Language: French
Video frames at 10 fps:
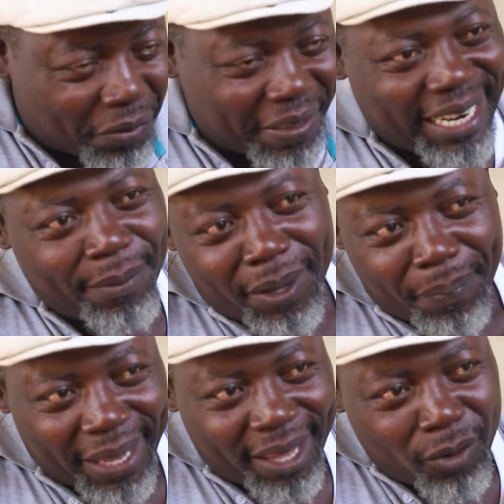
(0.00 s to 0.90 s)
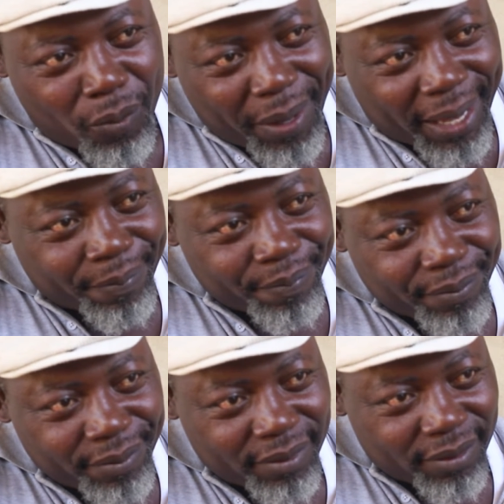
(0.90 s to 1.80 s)
je vais aller préparer mon père.
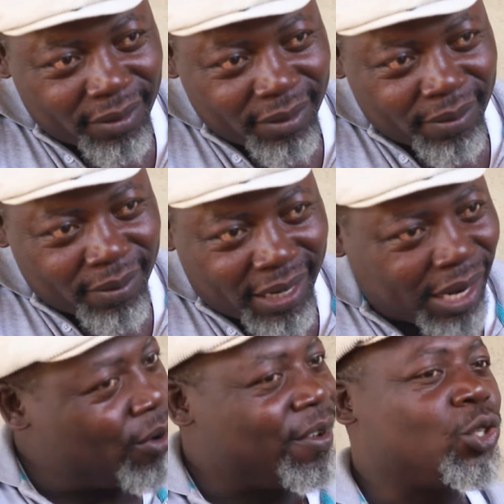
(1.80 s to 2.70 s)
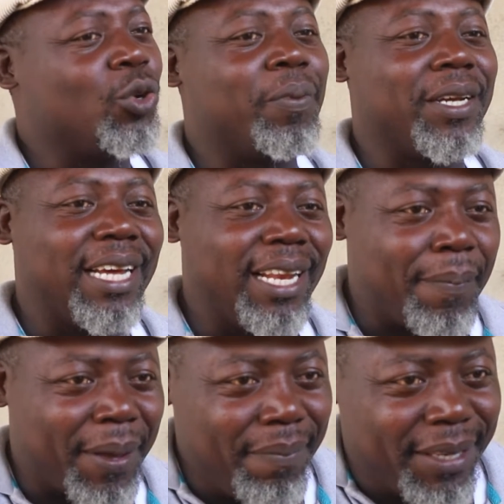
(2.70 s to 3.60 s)
Là, on va se reprendre dans
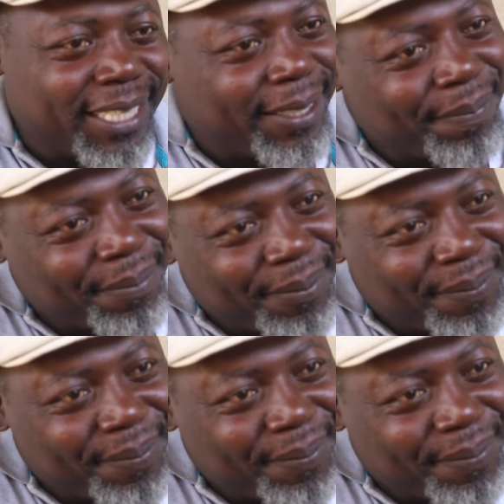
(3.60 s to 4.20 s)
l'après-midi.